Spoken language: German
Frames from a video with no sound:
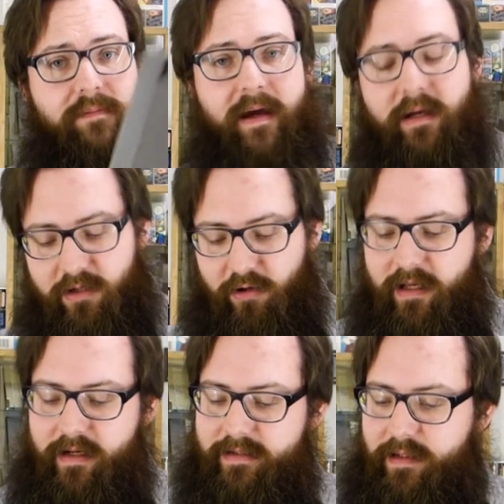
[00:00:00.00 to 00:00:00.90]
2 hatte ich noch
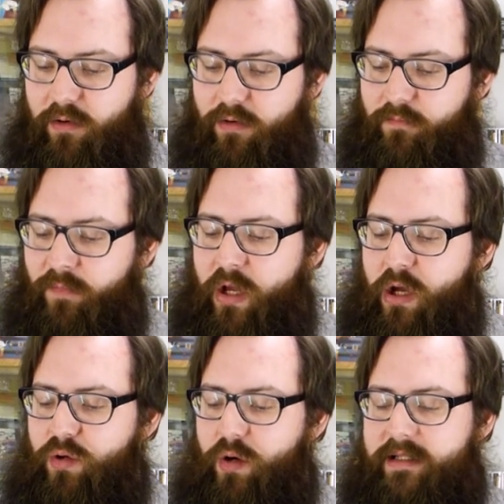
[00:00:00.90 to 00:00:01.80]
nicht in der Sammlung.
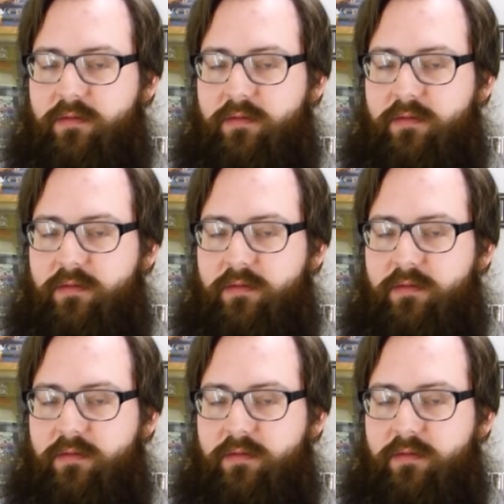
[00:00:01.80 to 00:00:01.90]
Ja,